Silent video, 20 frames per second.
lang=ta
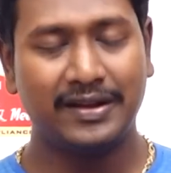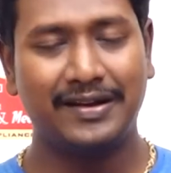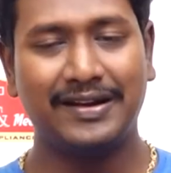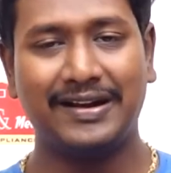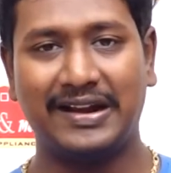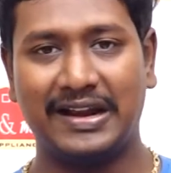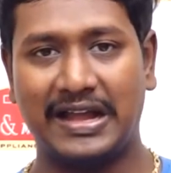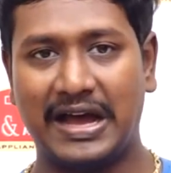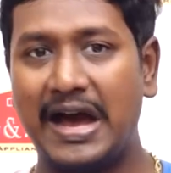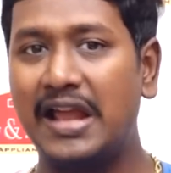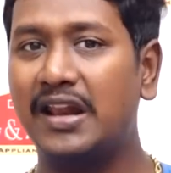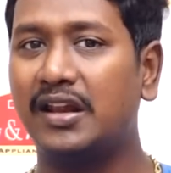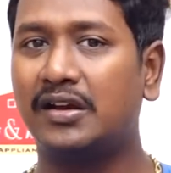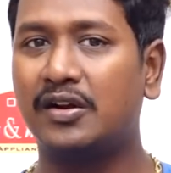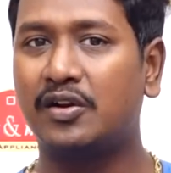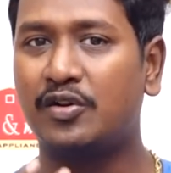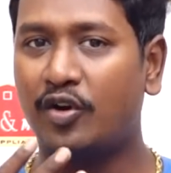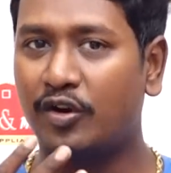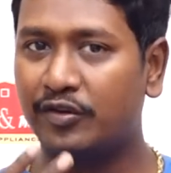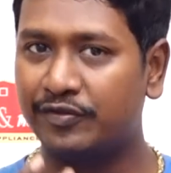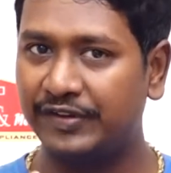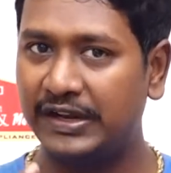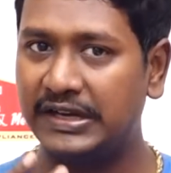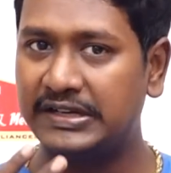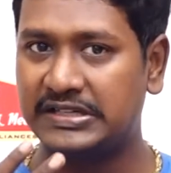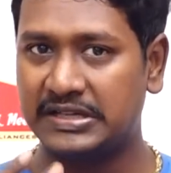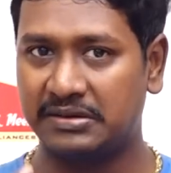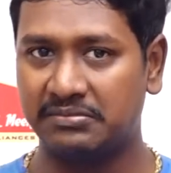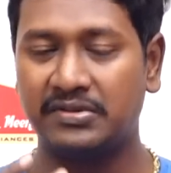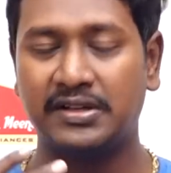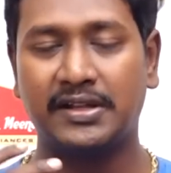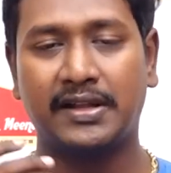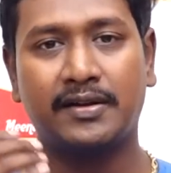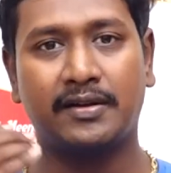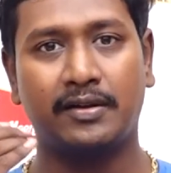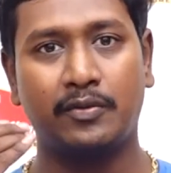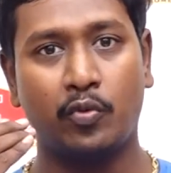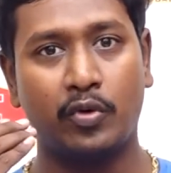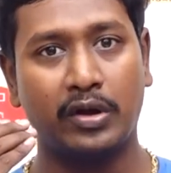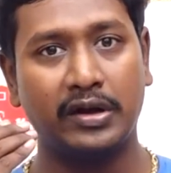இல்லை நாலு காஃபி டம்ளர்
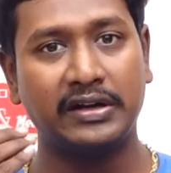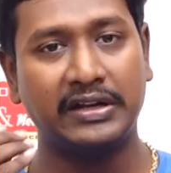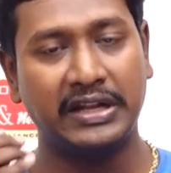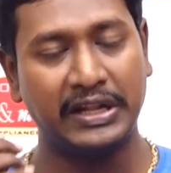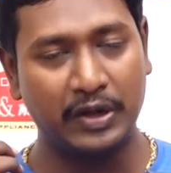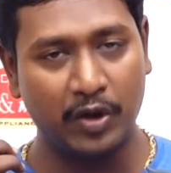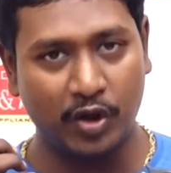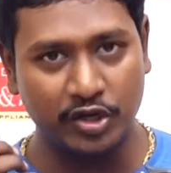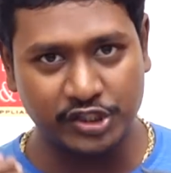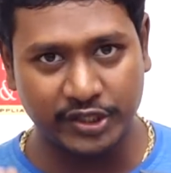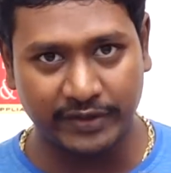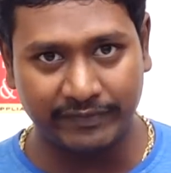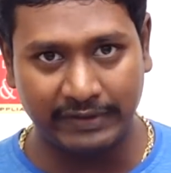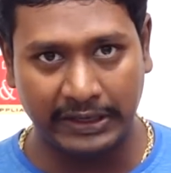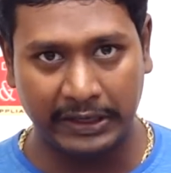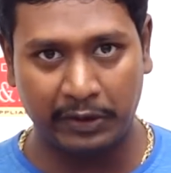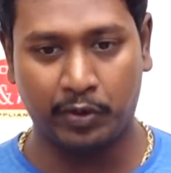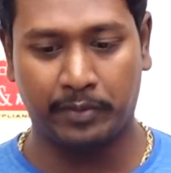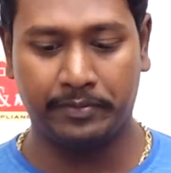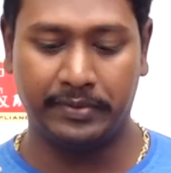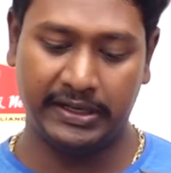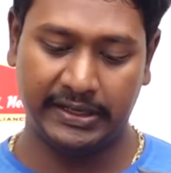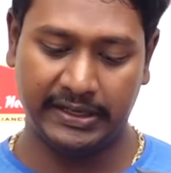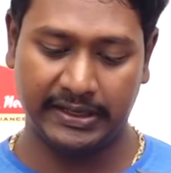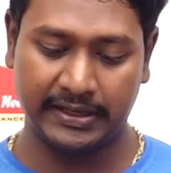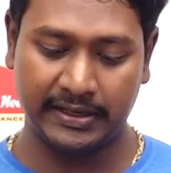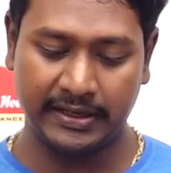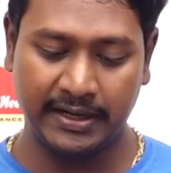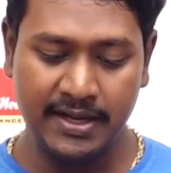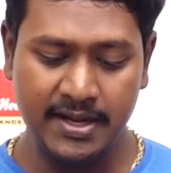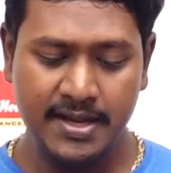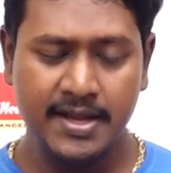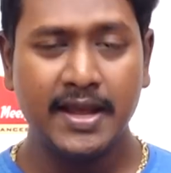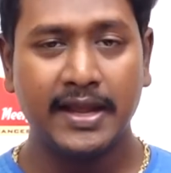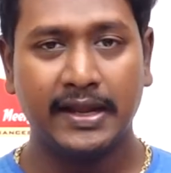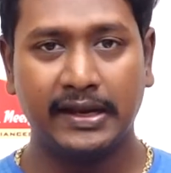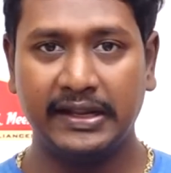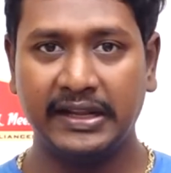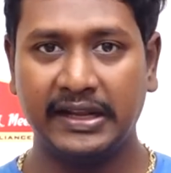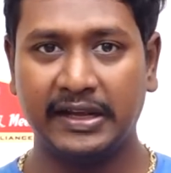உங்களுக்கு டிகாஷன் வேணும் அப்படின்னீங்கன்னா
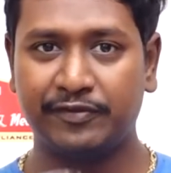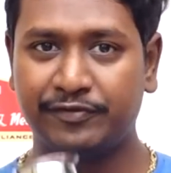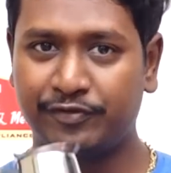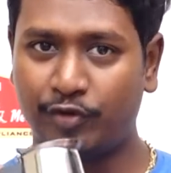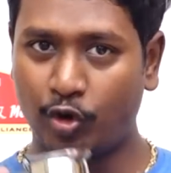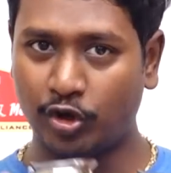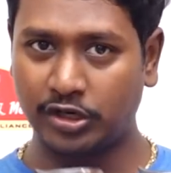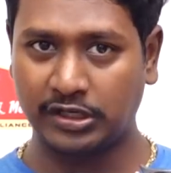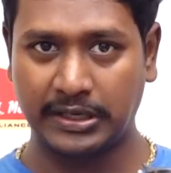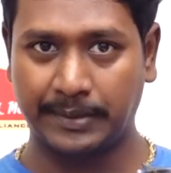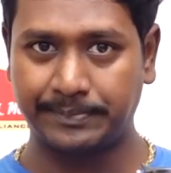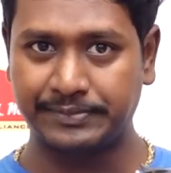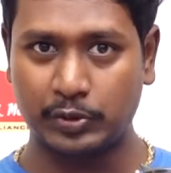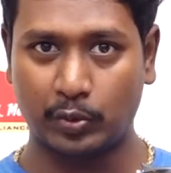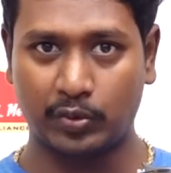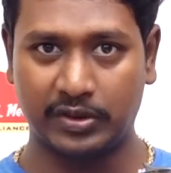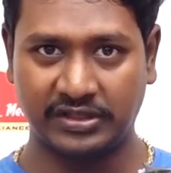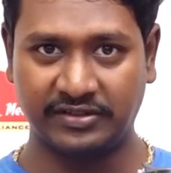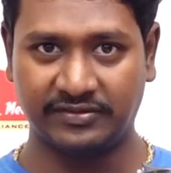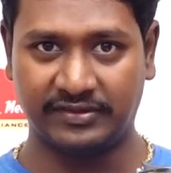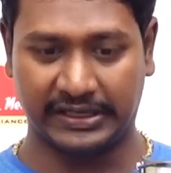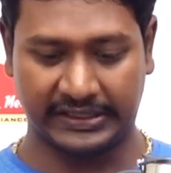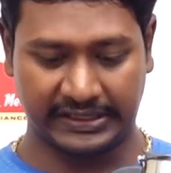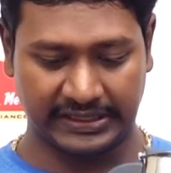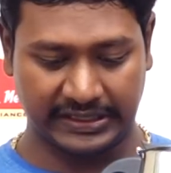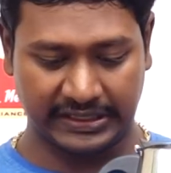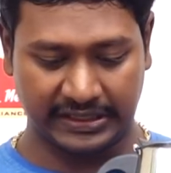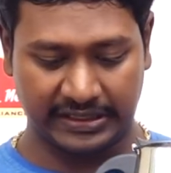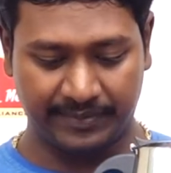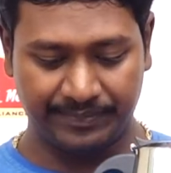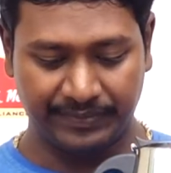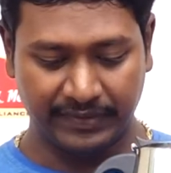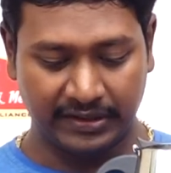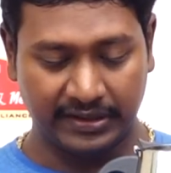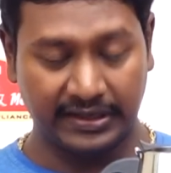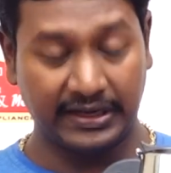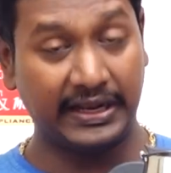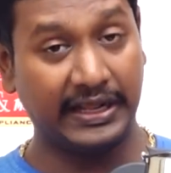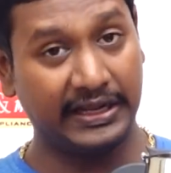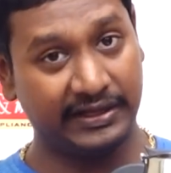நீங்கள் ஃபோர் கப்ஸ் உள்ளது வாங்கிக்கலாம்
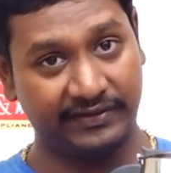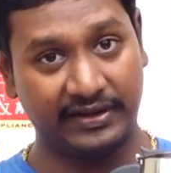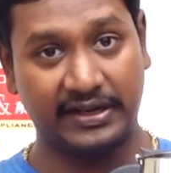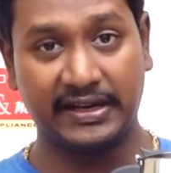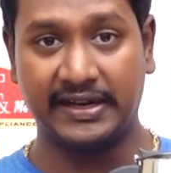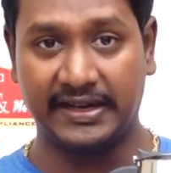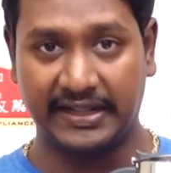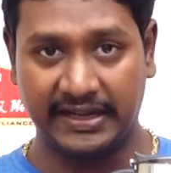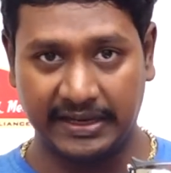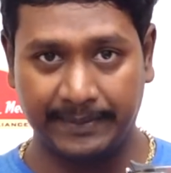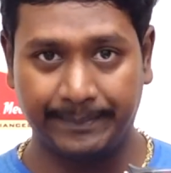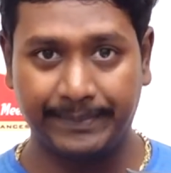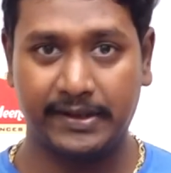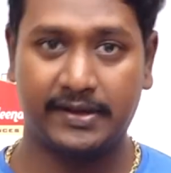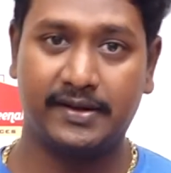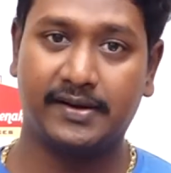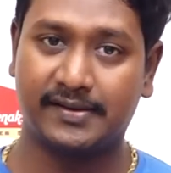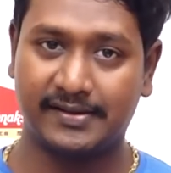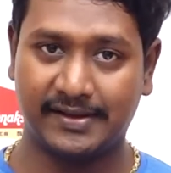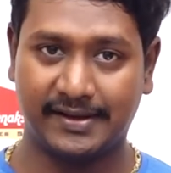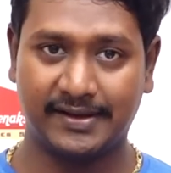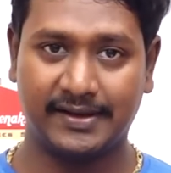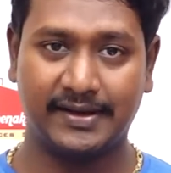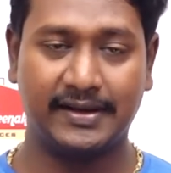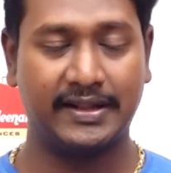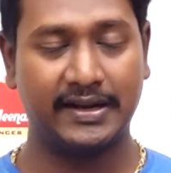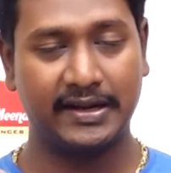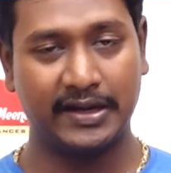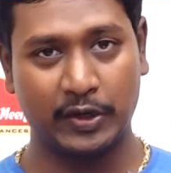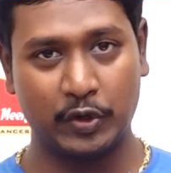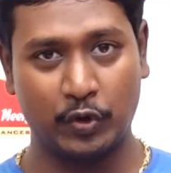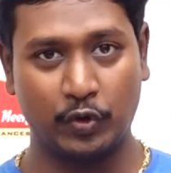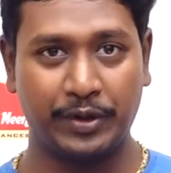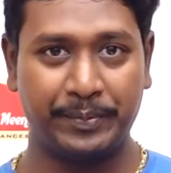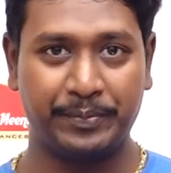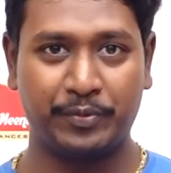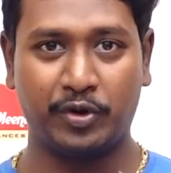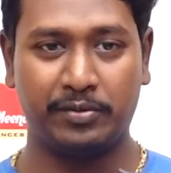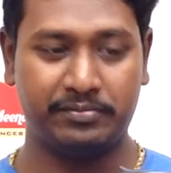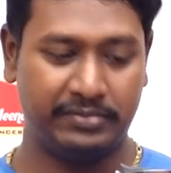இல்லை எங்கள் வீட்டில் நிறைய பேர் இருக்காங்க நிறைய
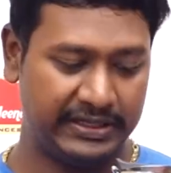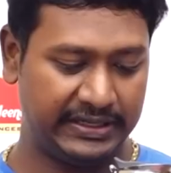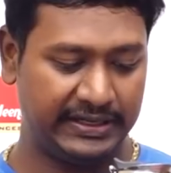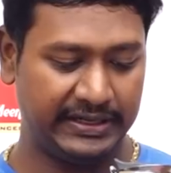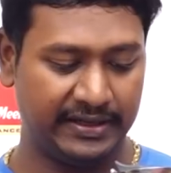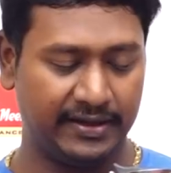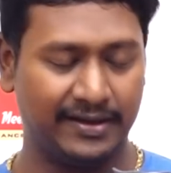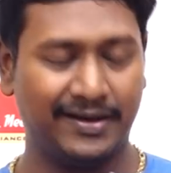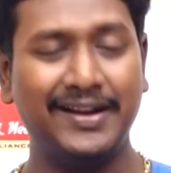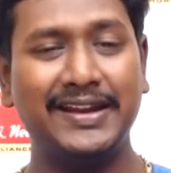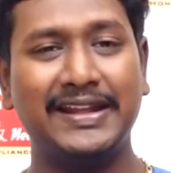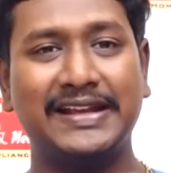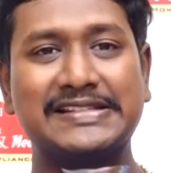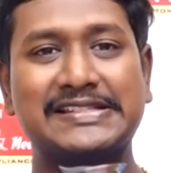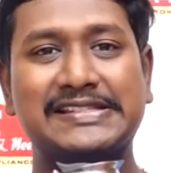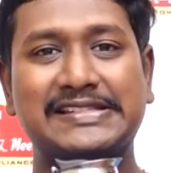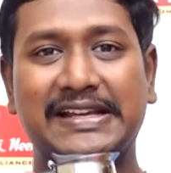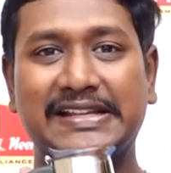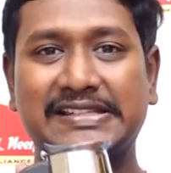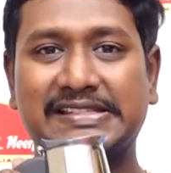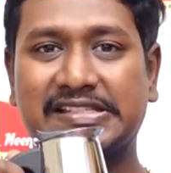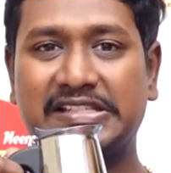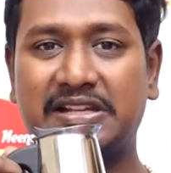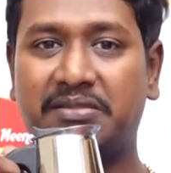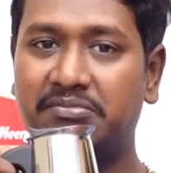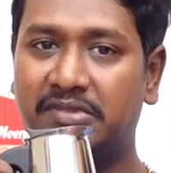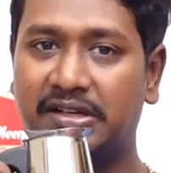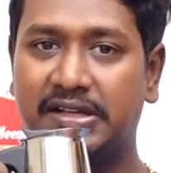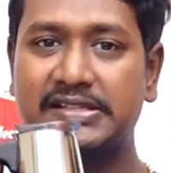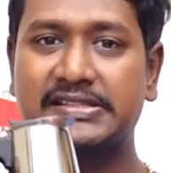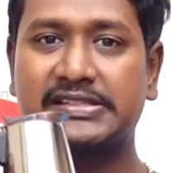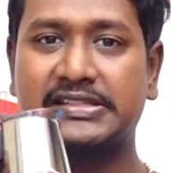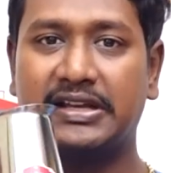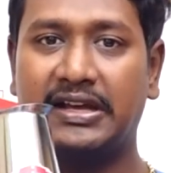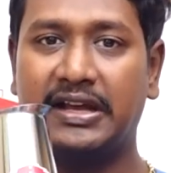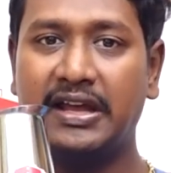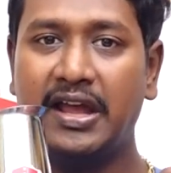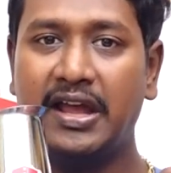குடிப்போம் அப்படின்னீங்கன்னா நீங்கள் சிக்ஸ் டம்ளர்ஸ்